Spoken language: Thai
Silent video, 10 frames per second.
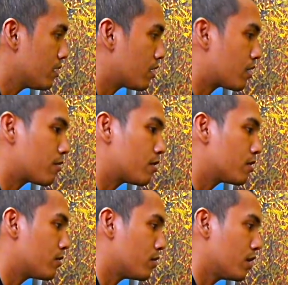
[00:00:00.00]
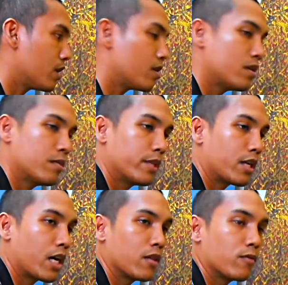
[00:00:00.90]
นะครับก็ส่วนนี้ก็คือเป็น
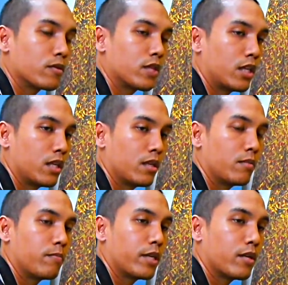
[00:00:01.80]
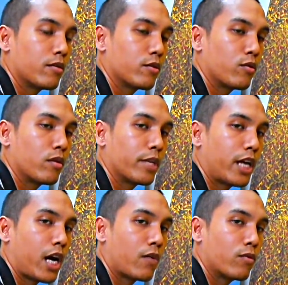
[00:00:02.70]
การลงสีตัวพ
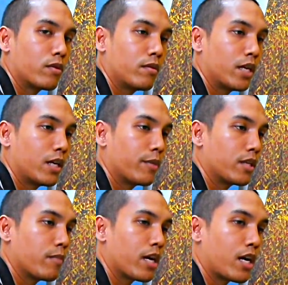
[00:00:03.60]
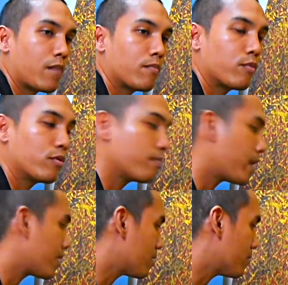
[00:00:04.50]
ยาคุดในประติมากรรมปูน
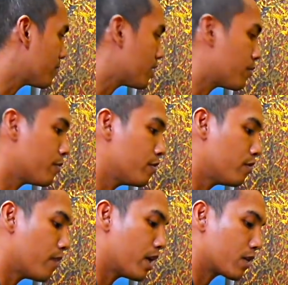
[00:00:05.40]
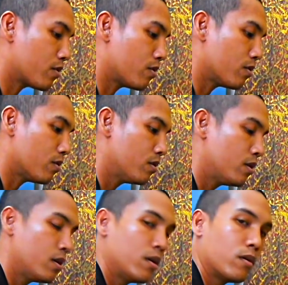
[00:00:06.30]
ปั้นประดับพระมิลมาตรของ
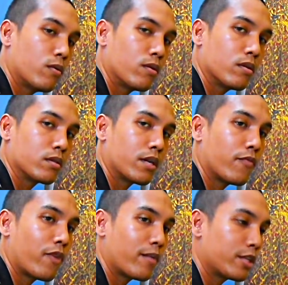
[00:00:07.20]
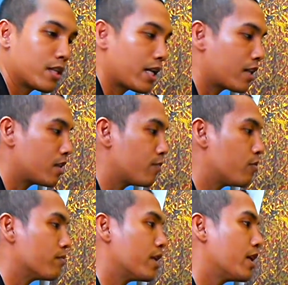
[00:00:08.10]
องค์เจ้าฟ้าวิชลัตที่ผ
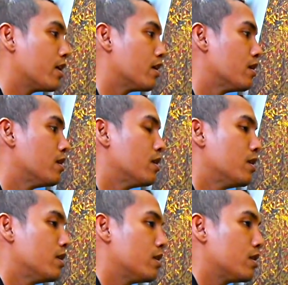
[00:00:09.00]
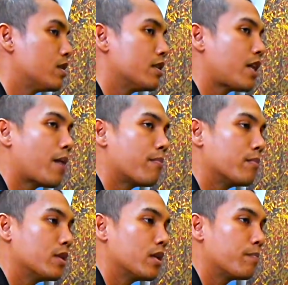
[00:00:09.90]
มได้เคยทำ
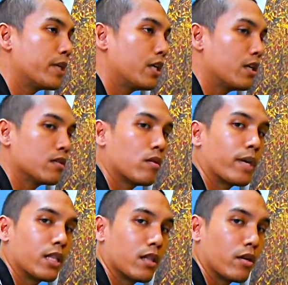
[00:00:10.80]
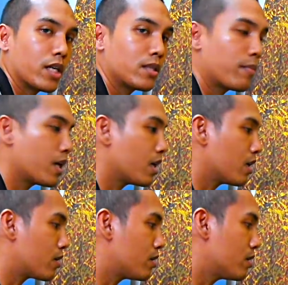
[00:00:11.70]
เมื่อปี
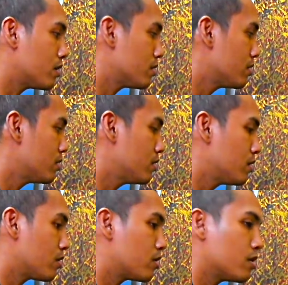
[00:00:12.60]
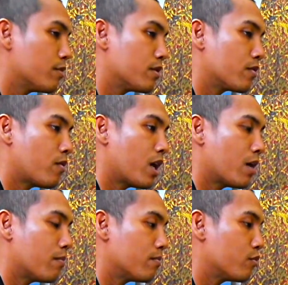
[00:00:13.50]
2555ก็ก็ถือเป็นควา
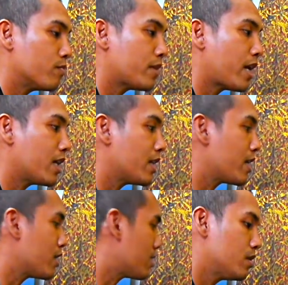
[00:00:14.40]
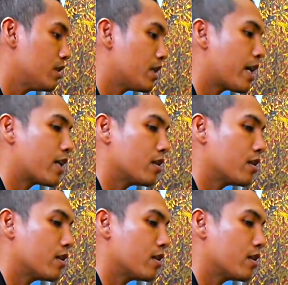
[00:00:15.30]
มภูมิใจเล็ก ๆ อีกอีกงาน